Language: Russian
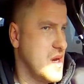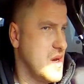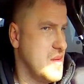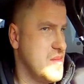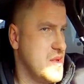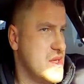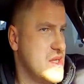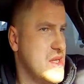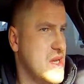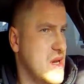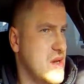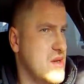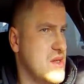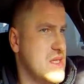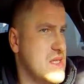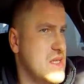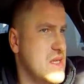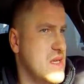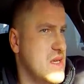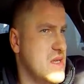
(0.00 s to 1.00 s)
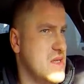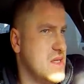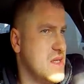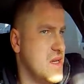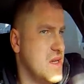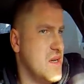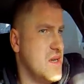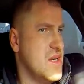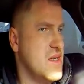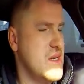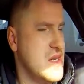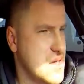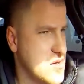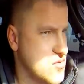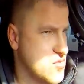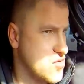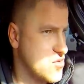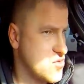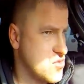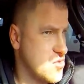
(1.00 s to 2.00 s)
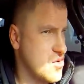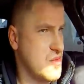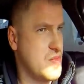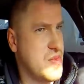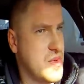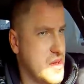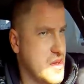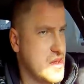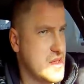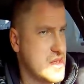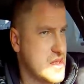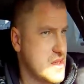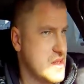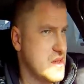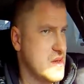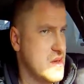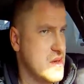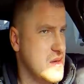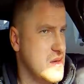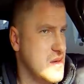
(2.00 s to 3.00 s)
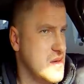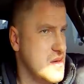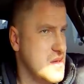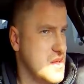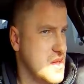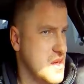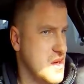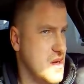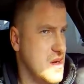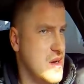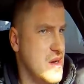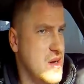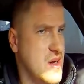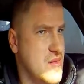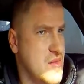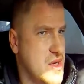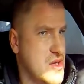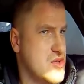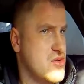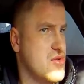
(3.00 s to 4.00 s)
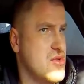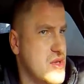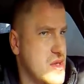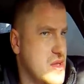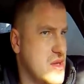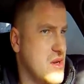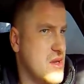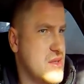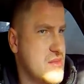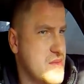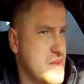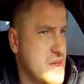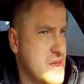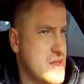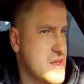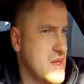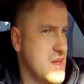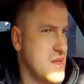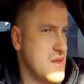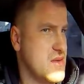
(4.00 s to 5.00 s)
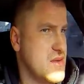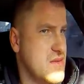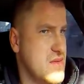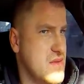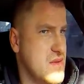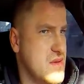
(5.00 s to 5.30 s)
Я объясняю, здесь э, нету той полосы, для маршрутных транспортных средств.